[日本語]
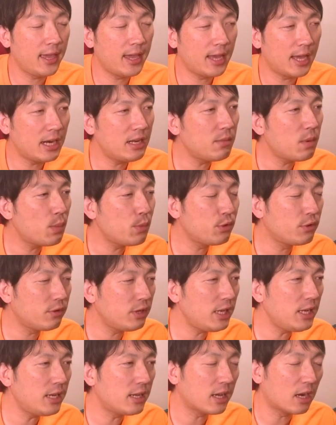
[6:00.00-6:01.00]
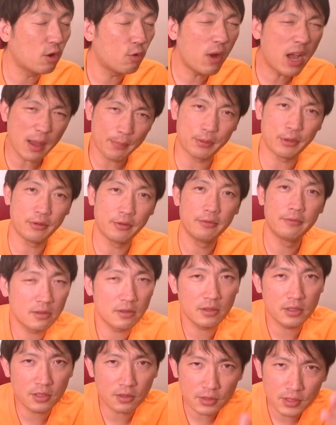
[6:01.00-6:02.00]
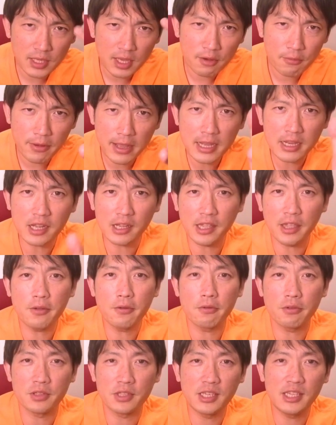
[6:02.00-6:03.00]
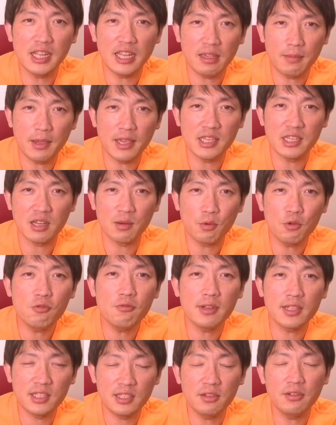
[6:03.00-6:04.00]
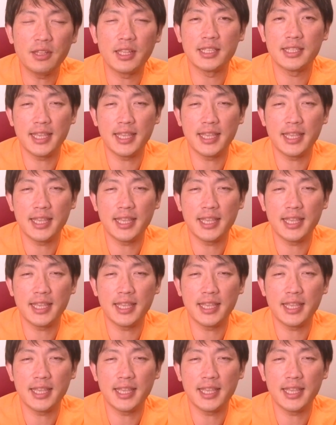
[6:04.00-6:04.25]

アルバムグリーンからワープ。女性ファンが結構好きなイメージが僕は強いです